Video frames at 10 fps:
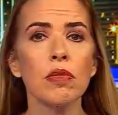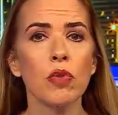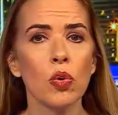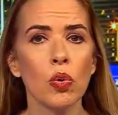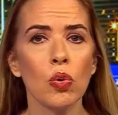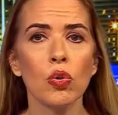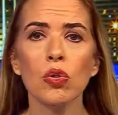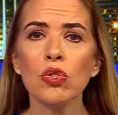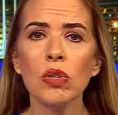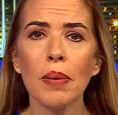se enfocó
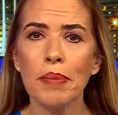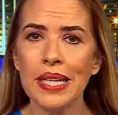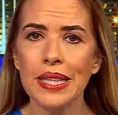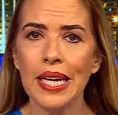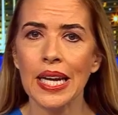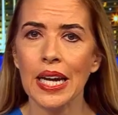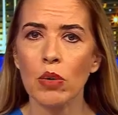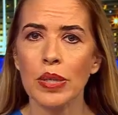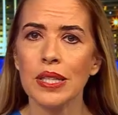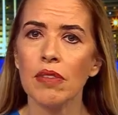no solamente en
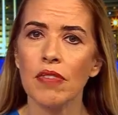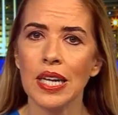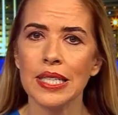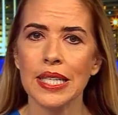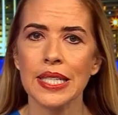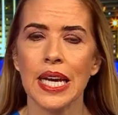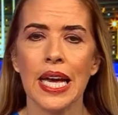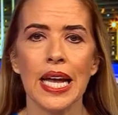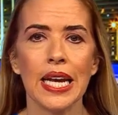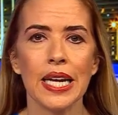las cuentas falsas
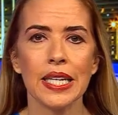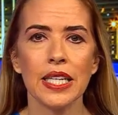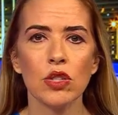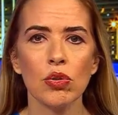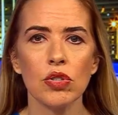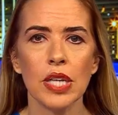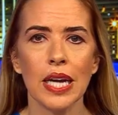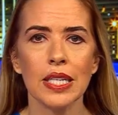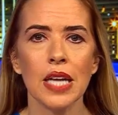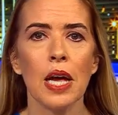en las redes
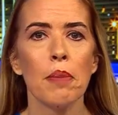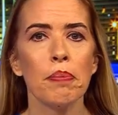sociales,